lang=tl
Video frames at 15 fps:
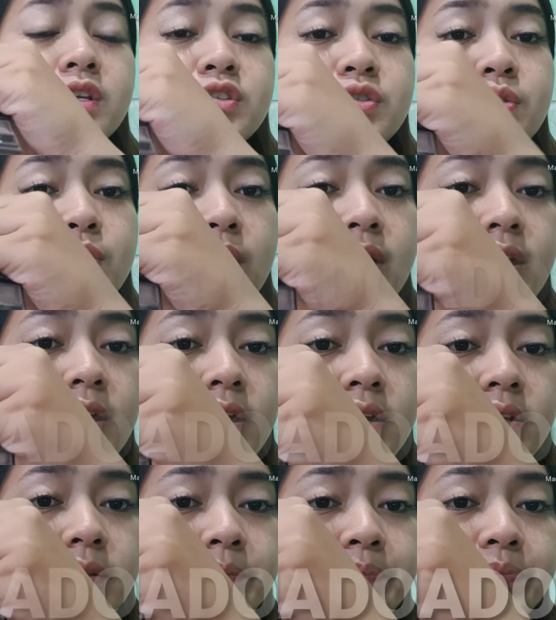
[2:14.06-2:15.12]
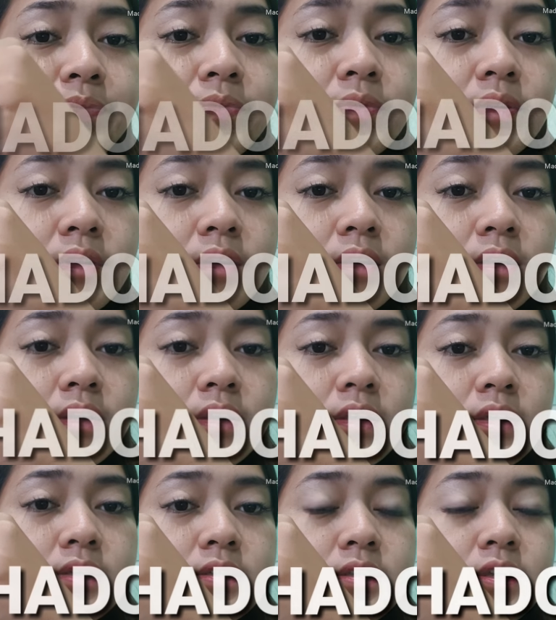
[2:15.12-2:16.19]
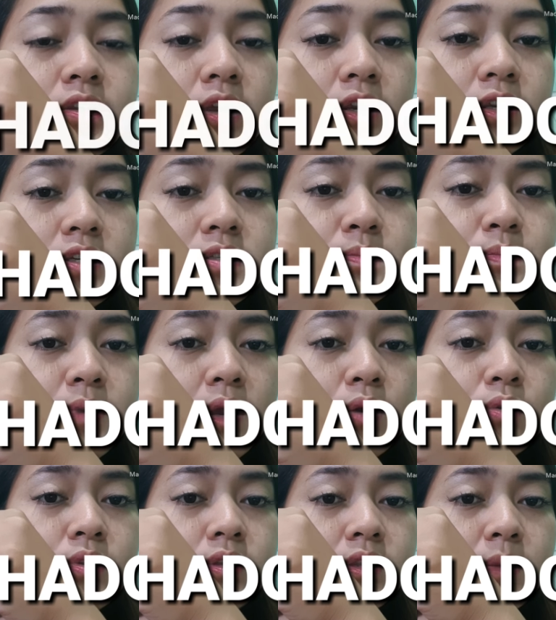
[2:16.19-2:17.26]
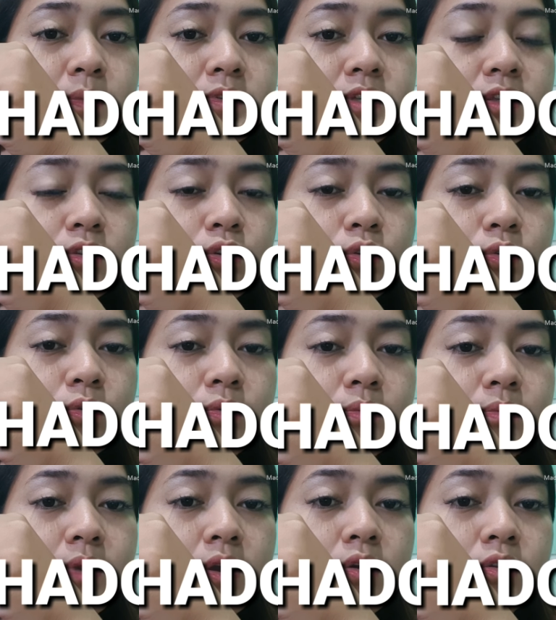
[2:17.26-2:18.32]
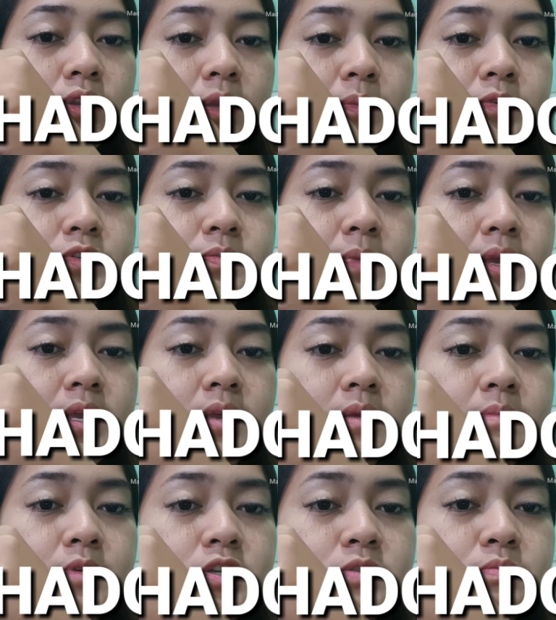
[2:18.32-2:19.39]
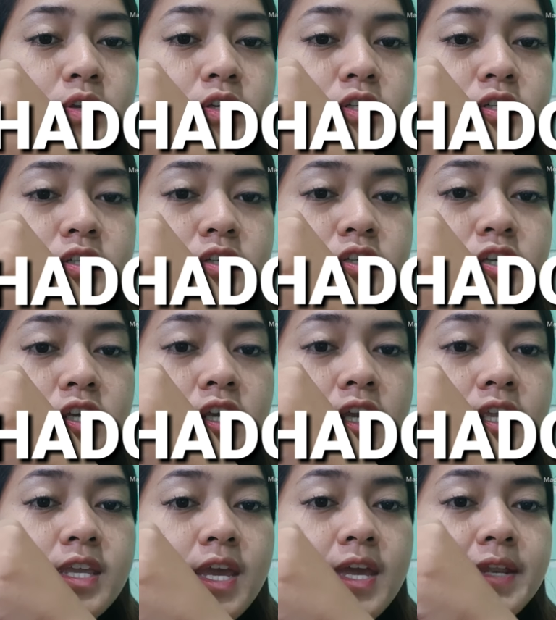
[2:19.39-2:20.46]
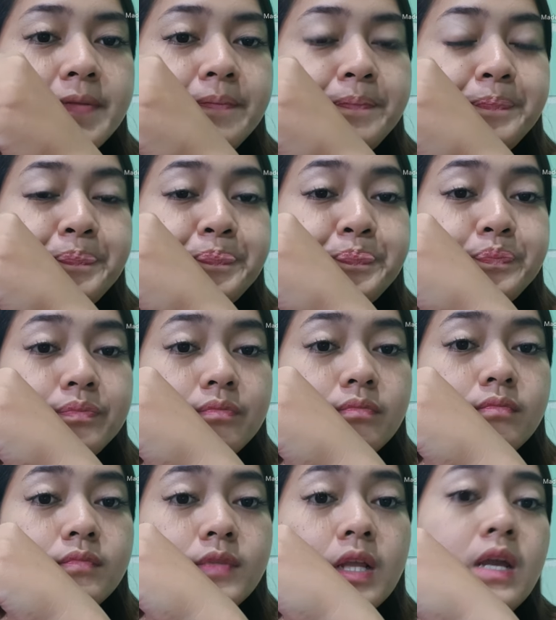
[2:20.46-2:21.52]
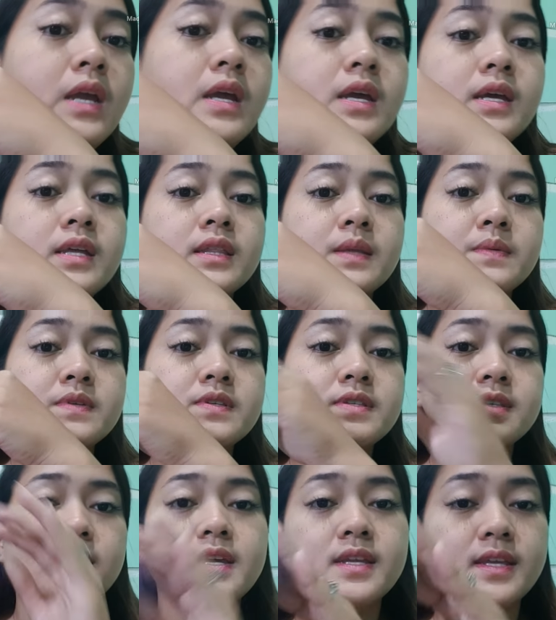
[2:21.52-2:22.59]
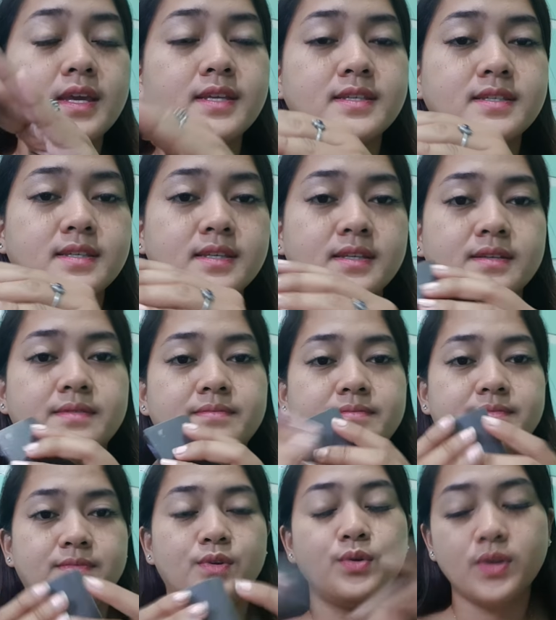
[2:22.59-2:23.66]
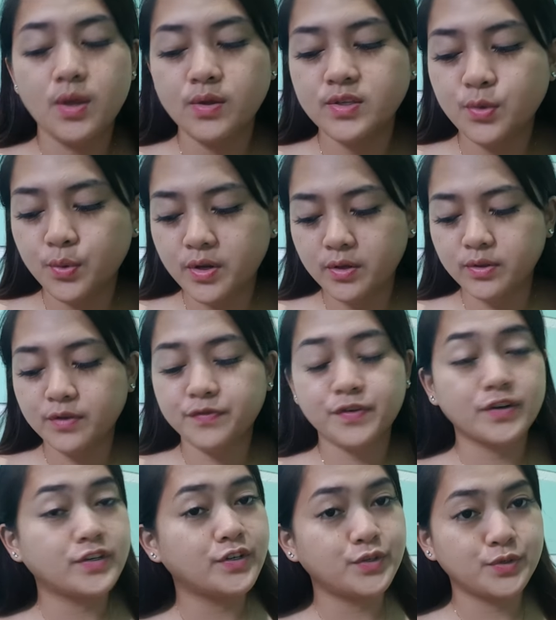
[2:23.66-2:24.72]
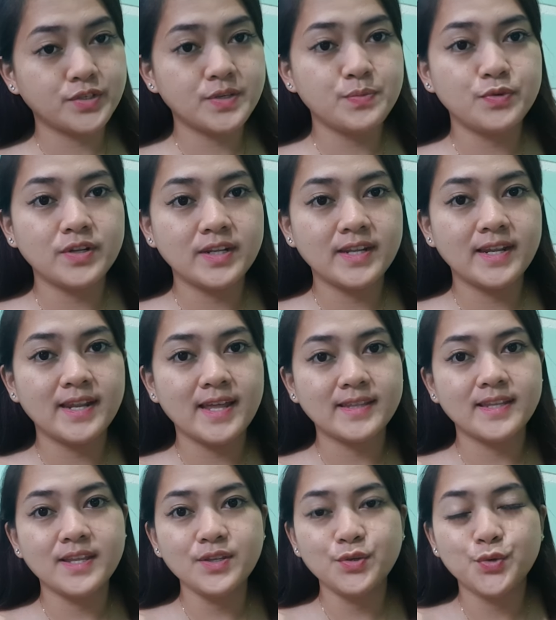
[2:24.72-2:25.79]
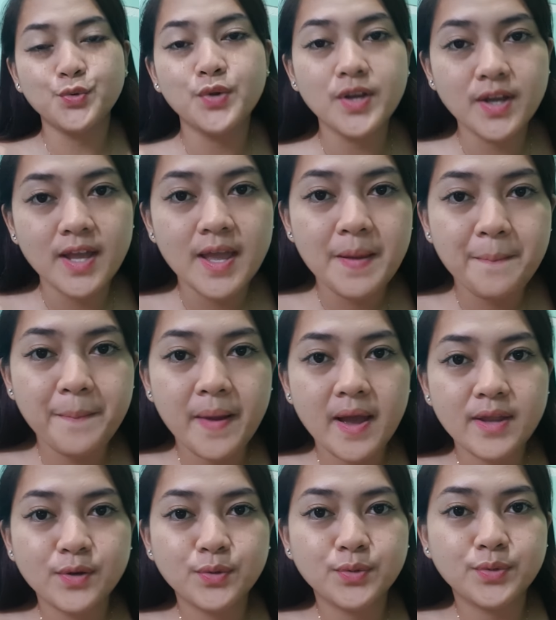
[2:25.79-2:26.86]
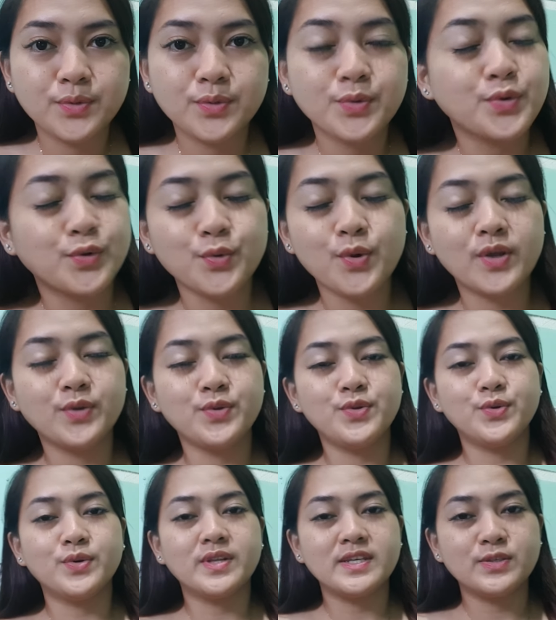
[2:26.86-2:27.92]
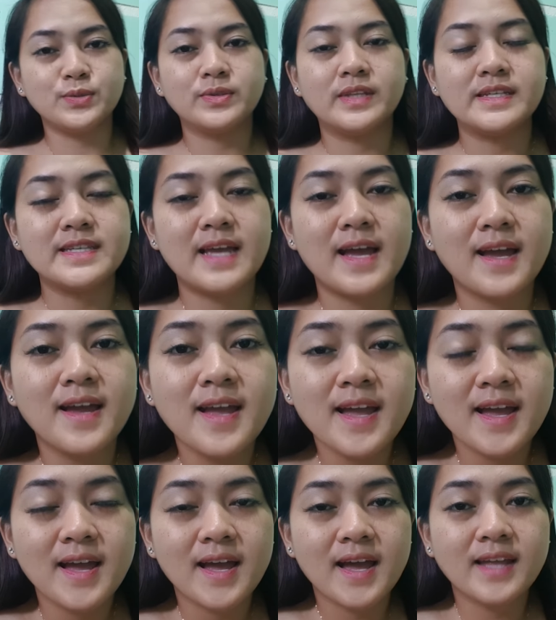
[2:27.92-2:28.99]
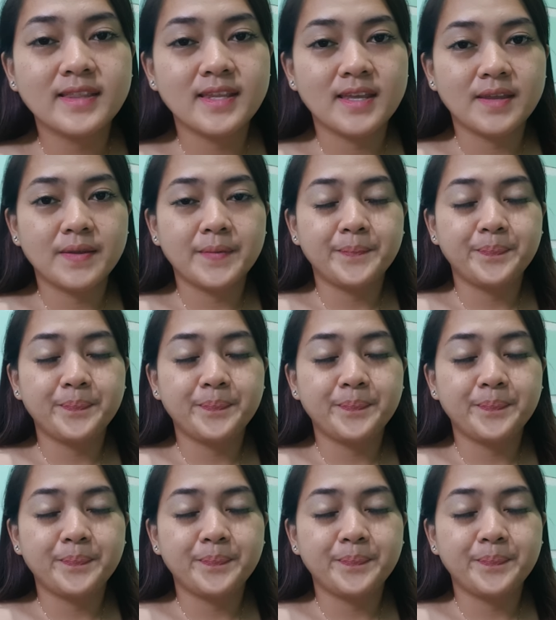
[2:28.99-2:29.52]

So, ayan. It's the darkest brown. Tapos ito, brown. Tapos may brush-brush siyang ganyan. Tapos, ayan guys. Okay, so without the further ado, simulan na natin kung paano or kung ano yung resulta sa ating